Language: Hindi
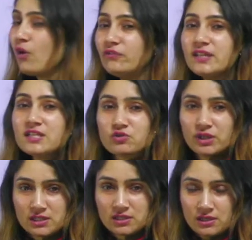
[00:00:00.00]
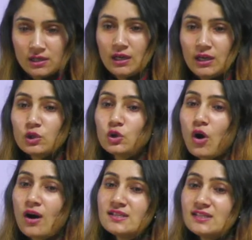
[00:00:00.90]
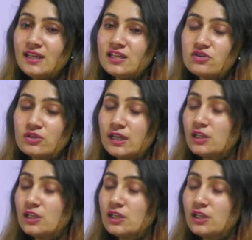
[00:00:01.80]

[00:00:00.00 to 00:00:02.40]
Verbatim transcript: द स्टेट कौन से स्टेट